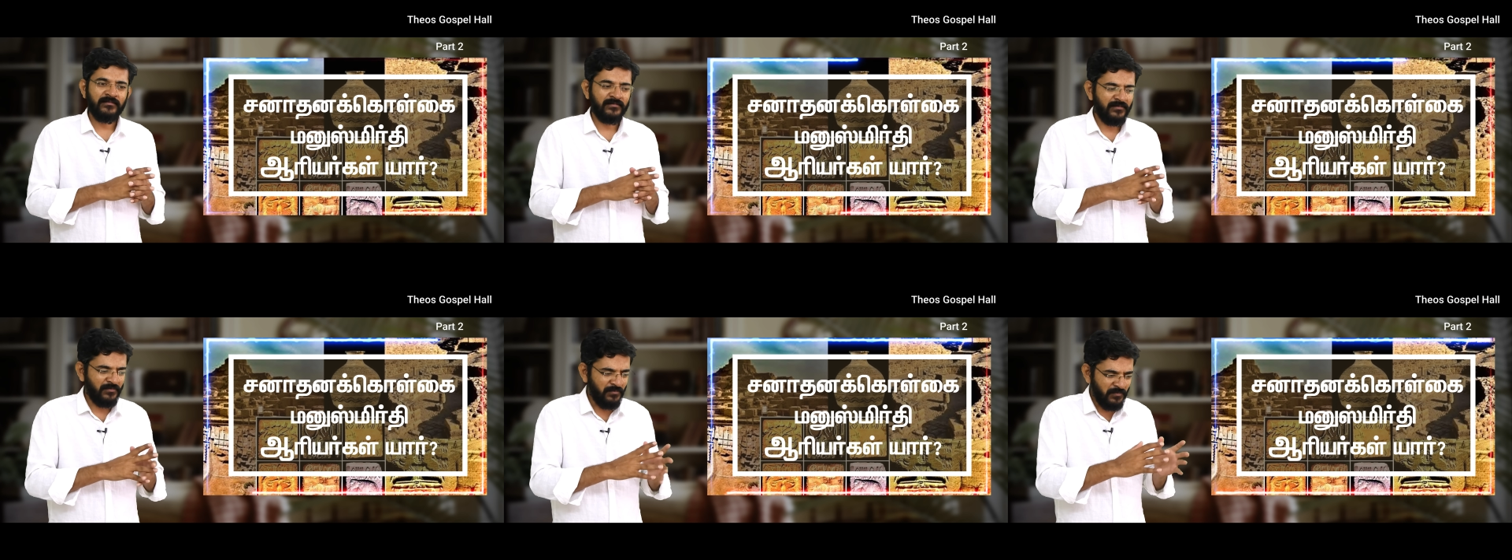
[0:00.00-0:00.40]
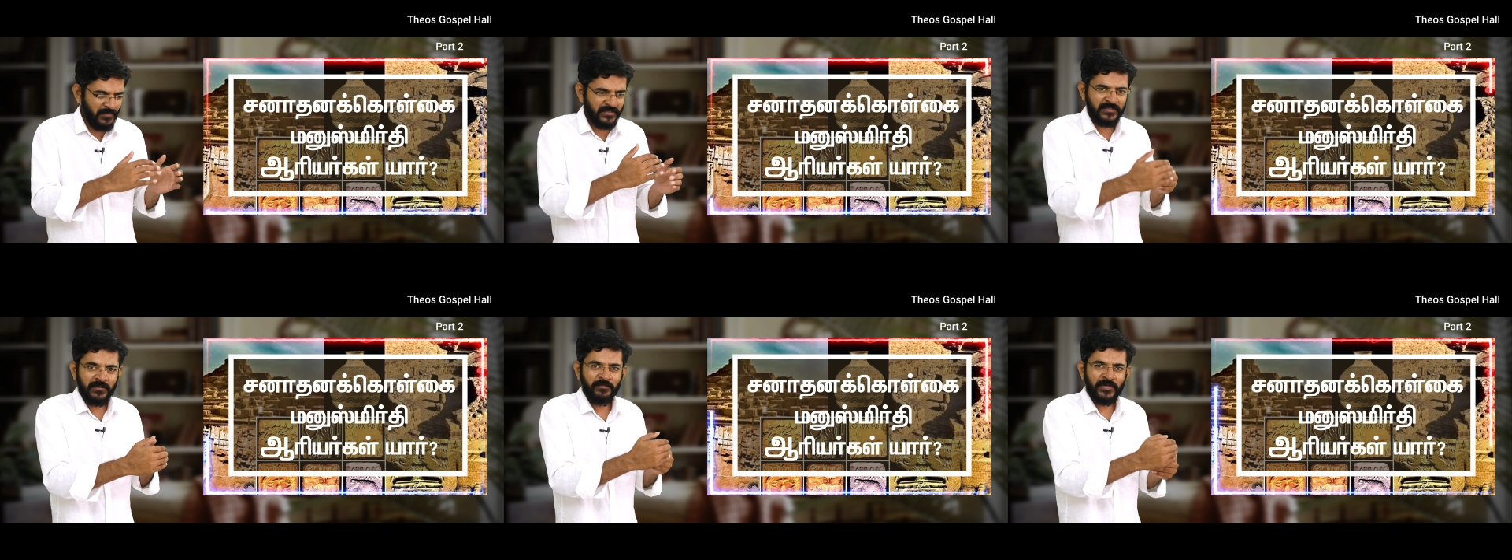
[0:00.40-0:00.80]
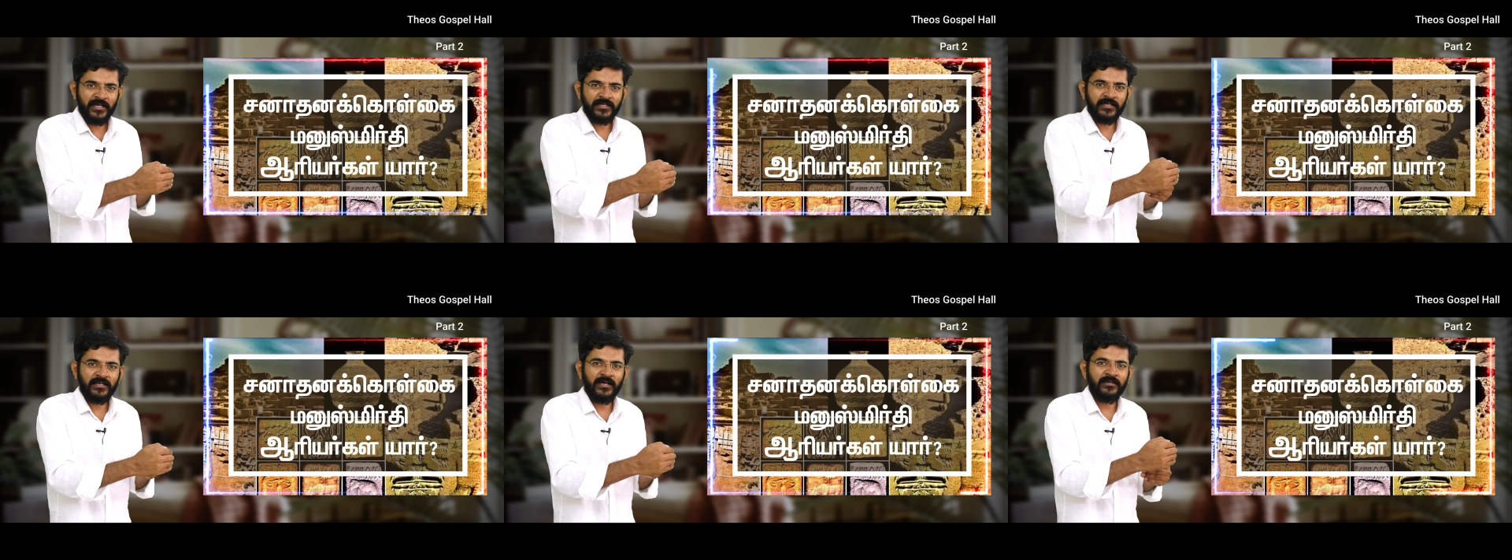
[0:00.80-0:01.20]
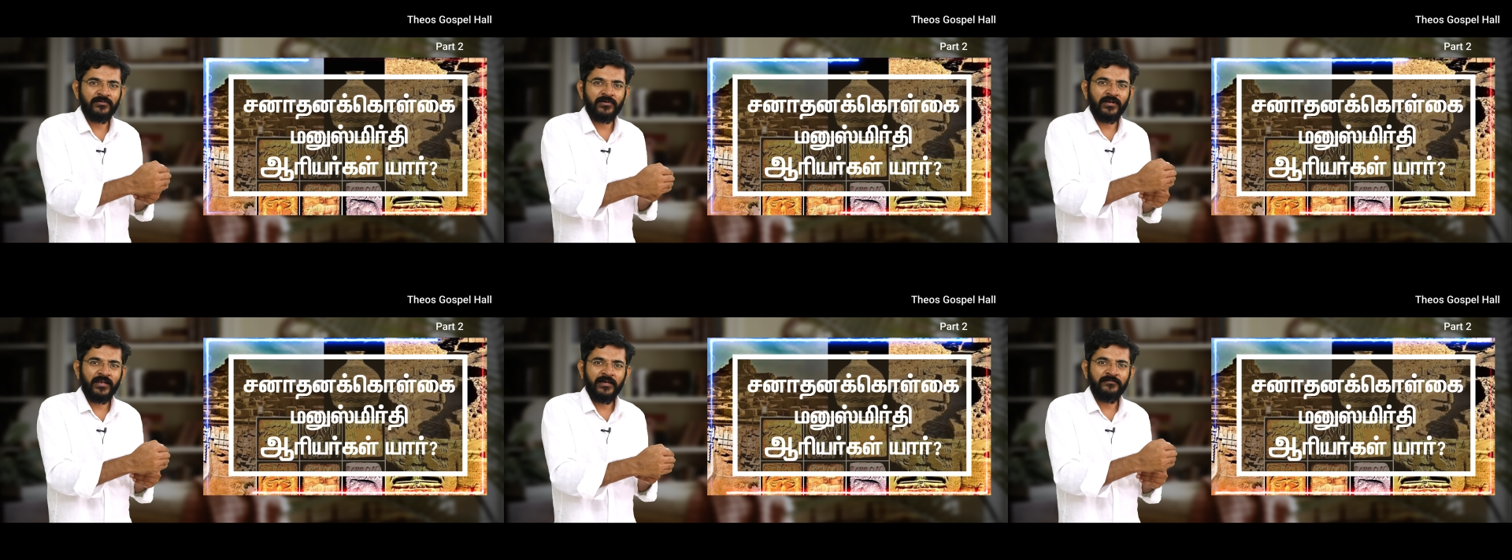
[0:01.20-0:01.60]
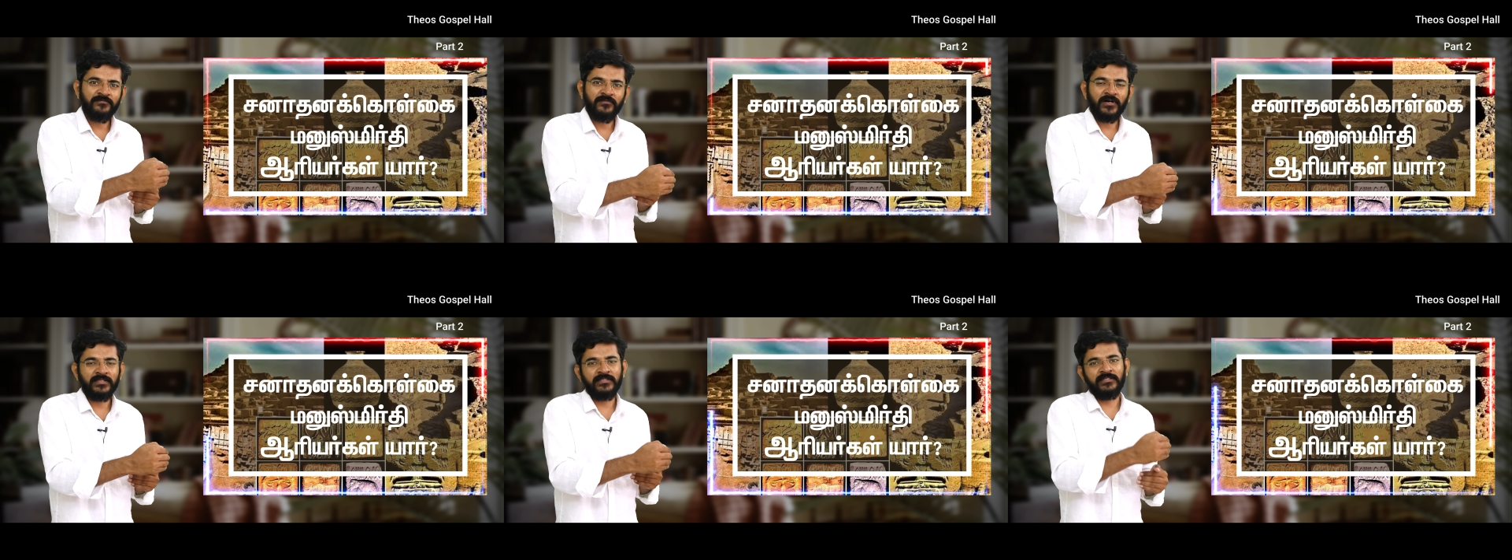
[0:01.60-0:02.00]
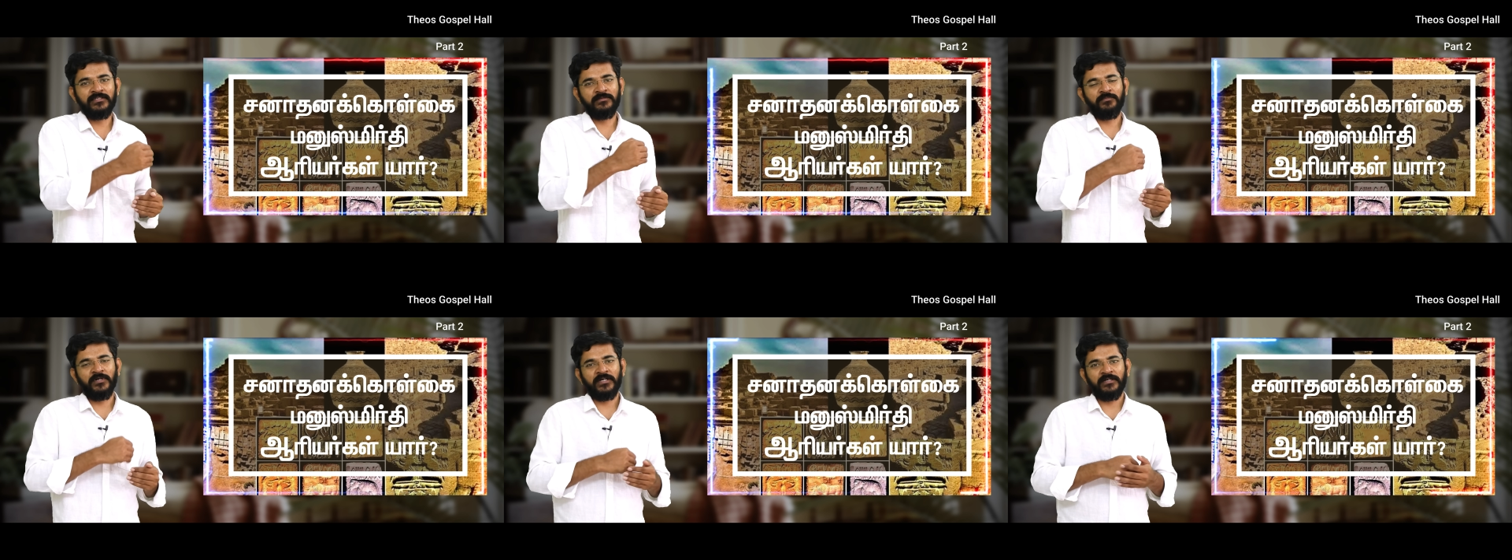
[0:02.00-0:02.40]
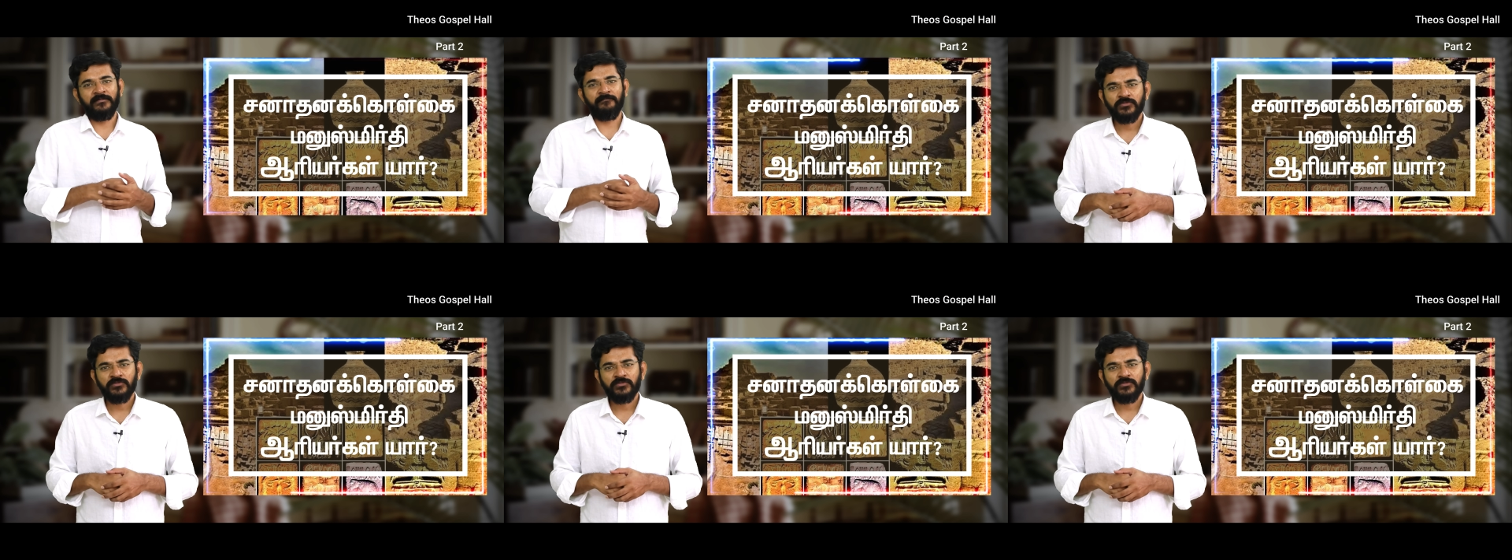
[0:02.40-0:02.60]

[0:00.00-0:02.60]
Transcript: ரொம்ப செப்பரேட்டடான ஒரு லைஃப் வாழ்ந்துகிட்டு இருப்பாங்க